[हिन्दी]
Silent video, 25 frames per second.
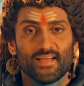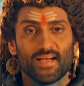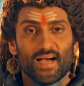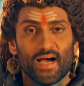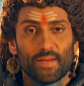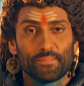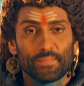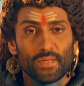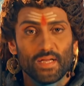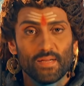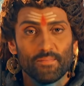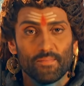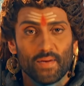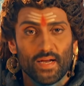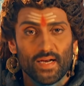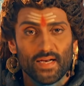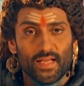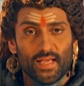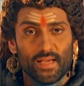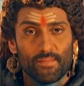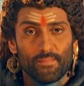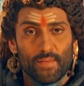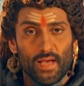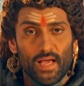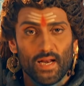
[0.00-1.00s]
अपने मन
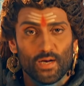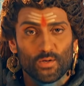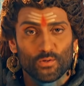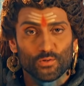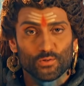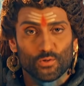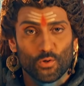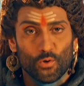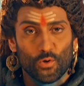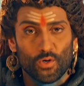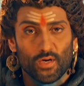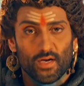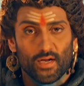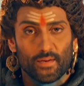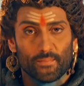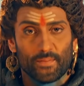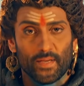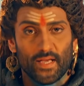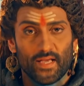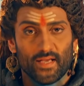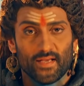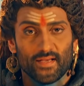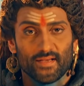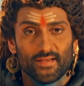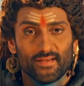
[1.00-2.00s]
के मैल को धोकर
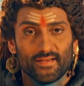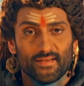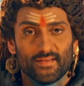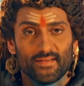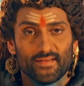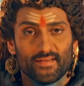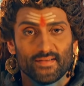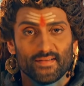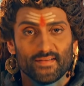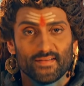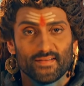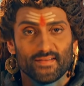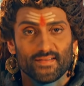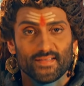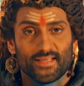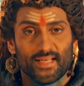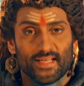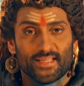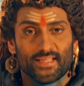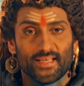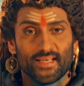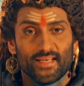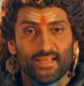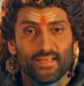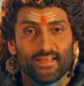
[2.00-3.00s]
भी
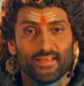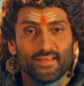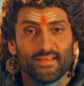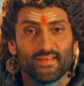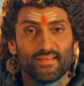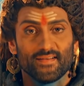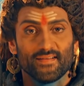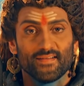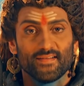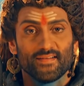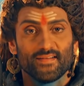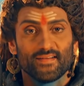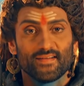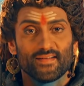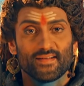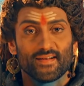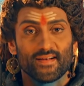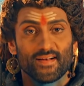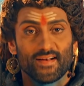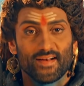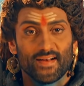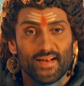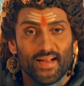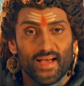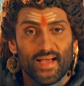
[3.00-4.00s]
यदि
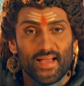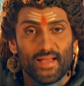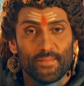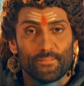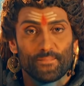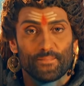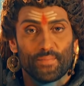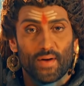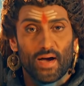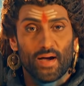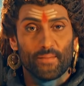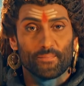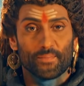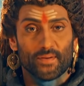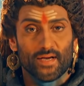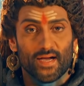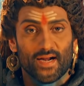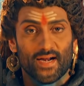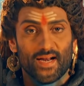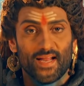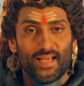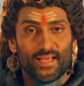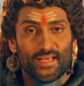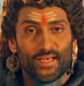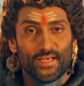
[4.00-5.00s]
नए पाप
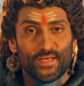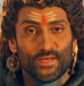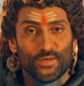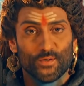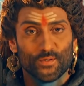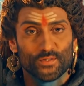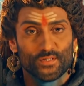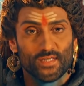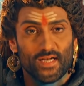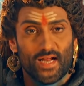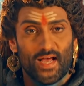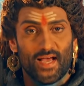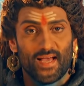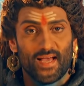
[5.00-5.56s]
करने की योजना